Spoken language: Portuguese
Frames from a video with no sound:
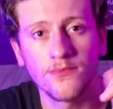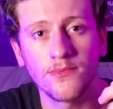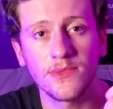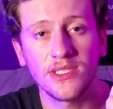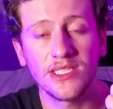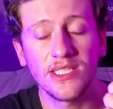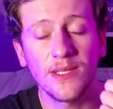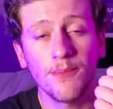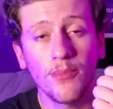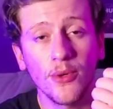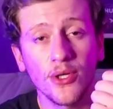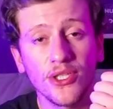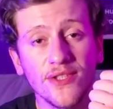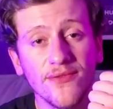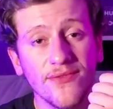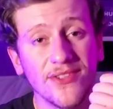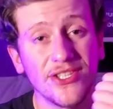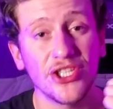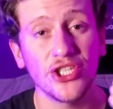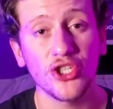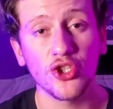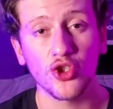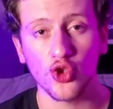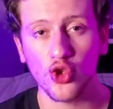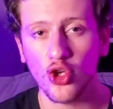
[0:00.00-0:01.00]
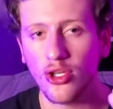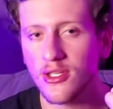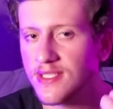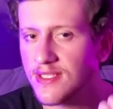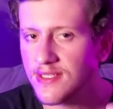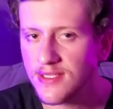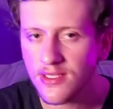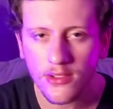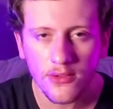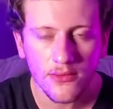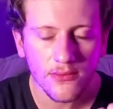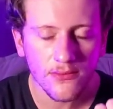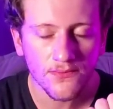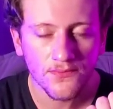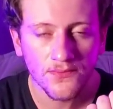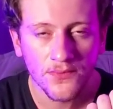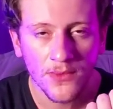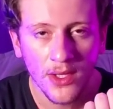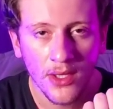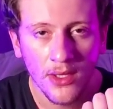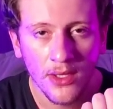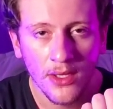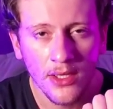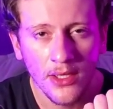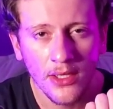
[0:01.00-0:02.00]
Você pode investir sozinho,
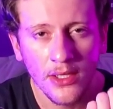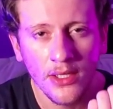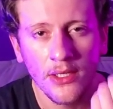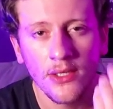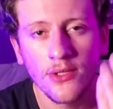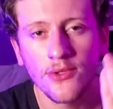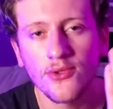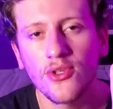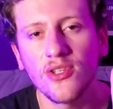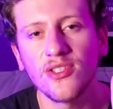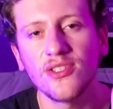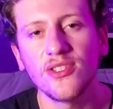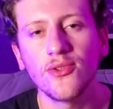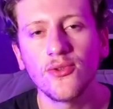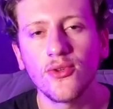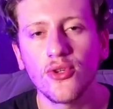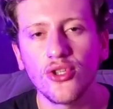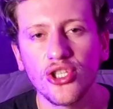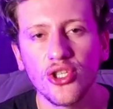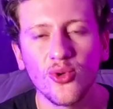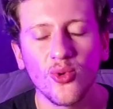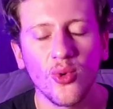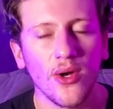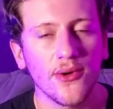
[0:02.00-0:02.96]
sozinho que eu digo,